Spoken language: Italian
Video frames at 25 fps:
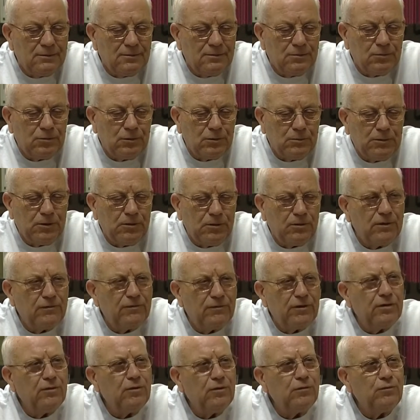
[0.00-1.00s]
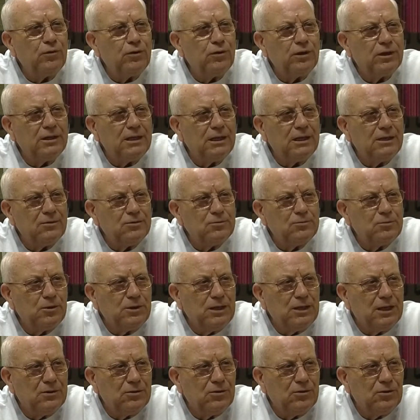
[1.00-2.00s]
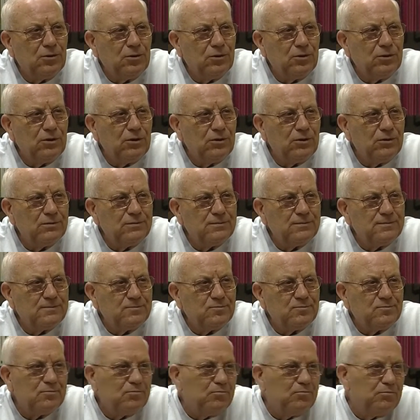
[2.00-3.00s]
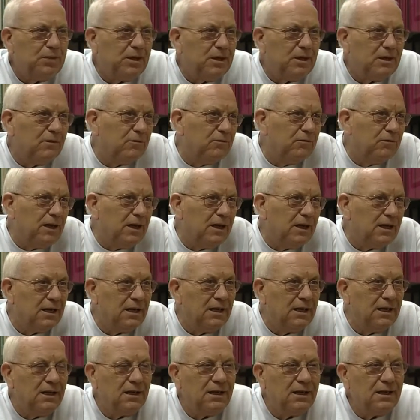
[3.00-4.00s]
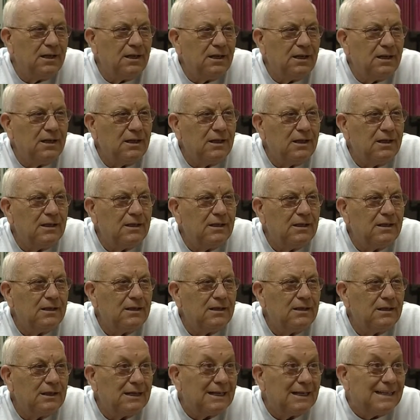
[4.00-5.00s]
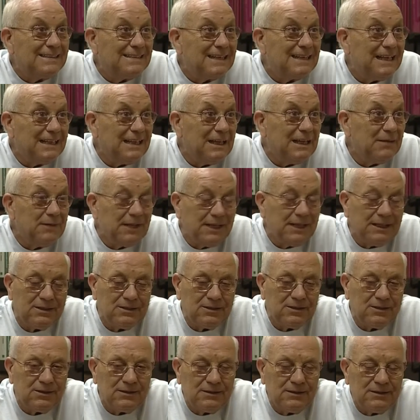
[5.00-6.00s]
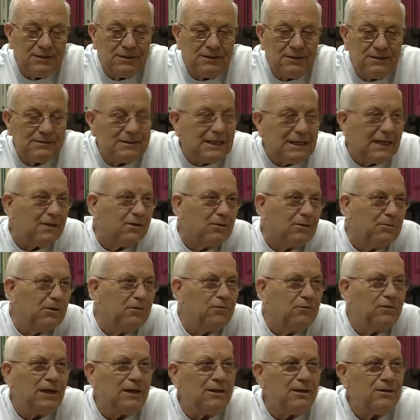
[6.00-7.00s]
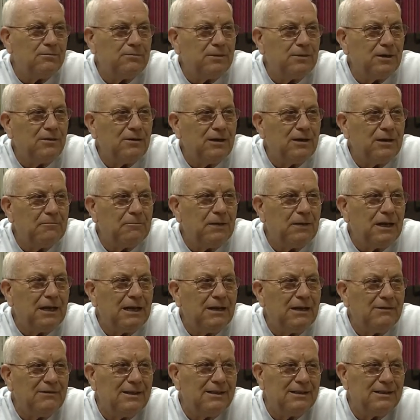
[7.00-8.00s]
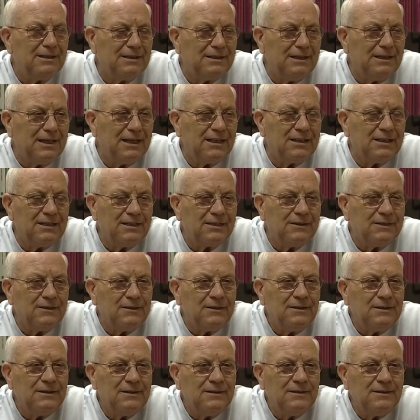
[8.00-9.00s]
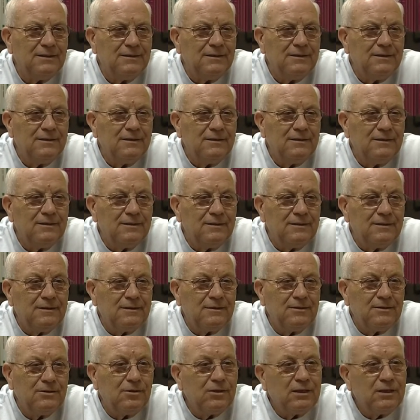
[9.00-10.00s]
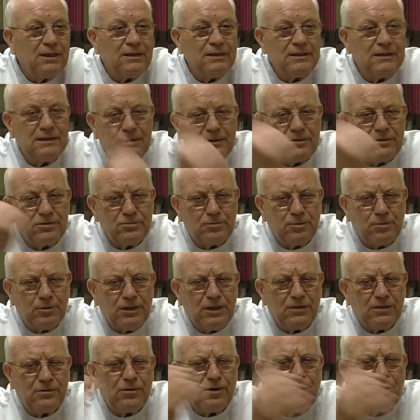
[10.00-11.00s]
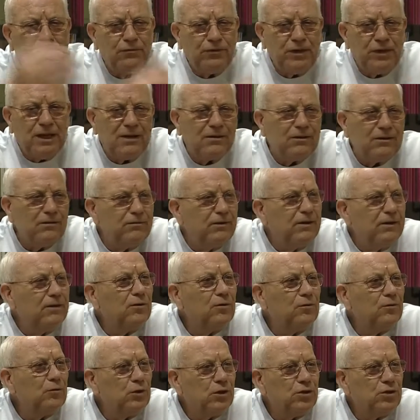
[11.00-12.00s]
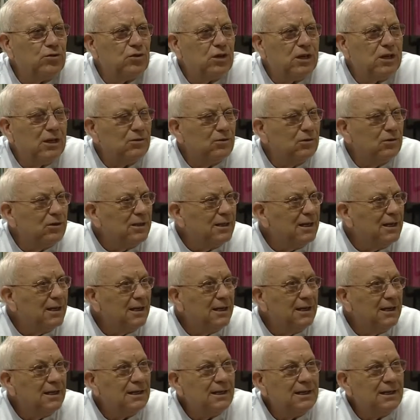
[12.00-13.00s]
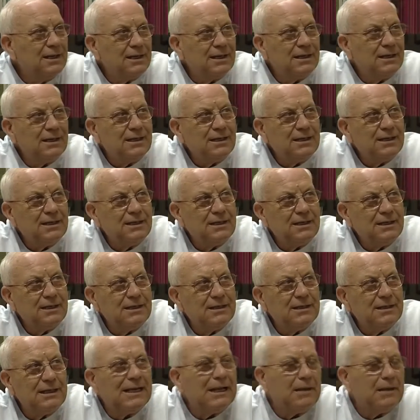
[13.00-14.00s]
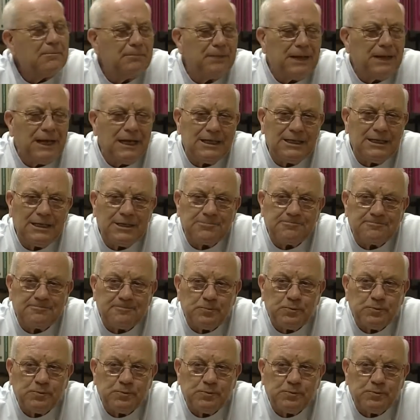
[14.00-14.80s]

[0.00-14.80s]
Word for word: Uno per uno venivano fuori dallo spogliatoio per fare il eh, riscaldamento. Sa come fanno? Prendono la palla avanti e indietro. Tocca dallo spogliatoio a fianco vengono fuori i giocatori del, eh, del Campagna.